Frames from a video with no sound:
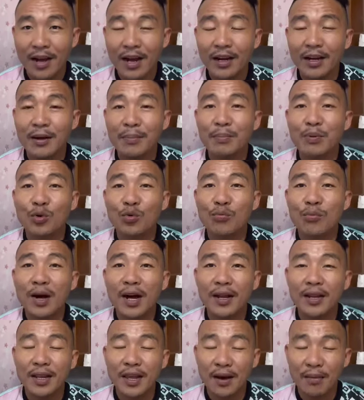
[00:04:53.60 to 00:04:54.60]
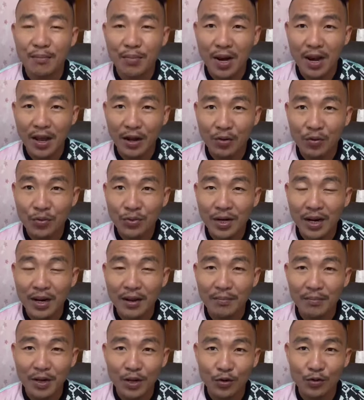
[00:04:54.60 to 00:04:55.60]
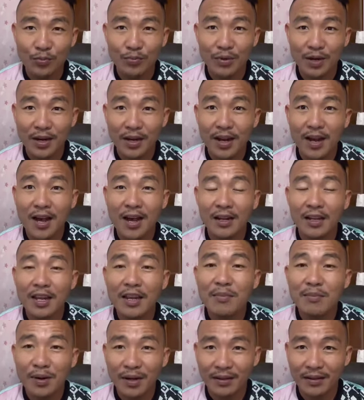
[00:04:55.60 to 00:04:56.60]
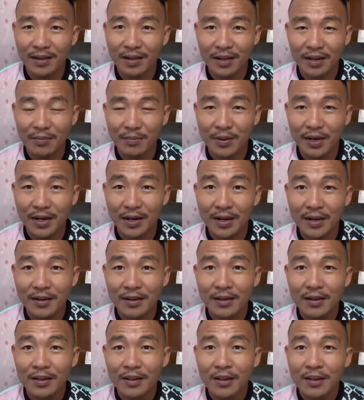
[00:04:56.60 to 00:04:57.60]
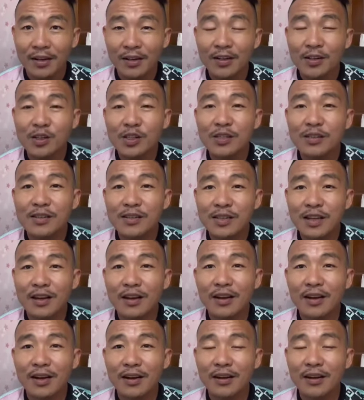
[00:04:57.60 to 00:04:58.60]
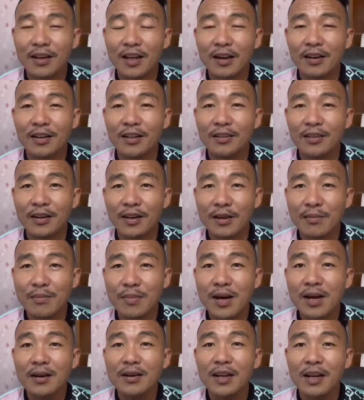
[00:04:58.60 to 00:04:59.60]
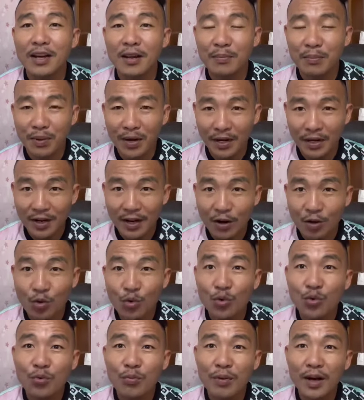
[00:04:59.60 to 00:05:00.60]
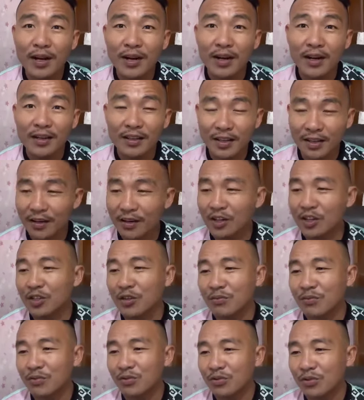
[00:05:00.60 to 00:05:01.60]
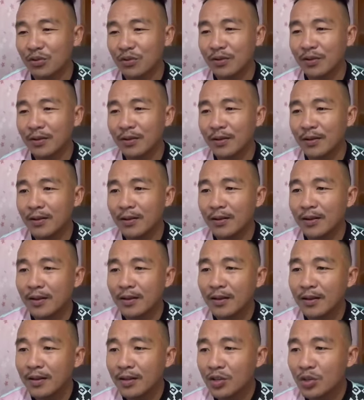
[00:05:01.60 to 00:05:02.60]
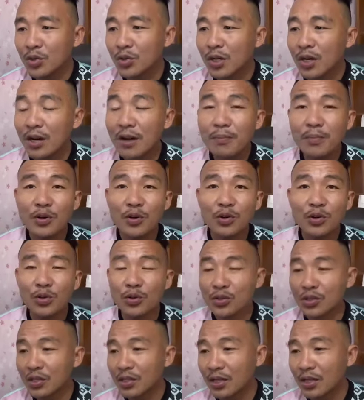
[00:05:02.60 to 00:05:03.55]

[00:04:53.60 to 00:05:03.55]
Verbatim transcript: Ada perubahan yang berlaku dalam hidup mereka akibat daripada kesengsaraan yang diterima daripada hukuman tersebut. Saudara penonton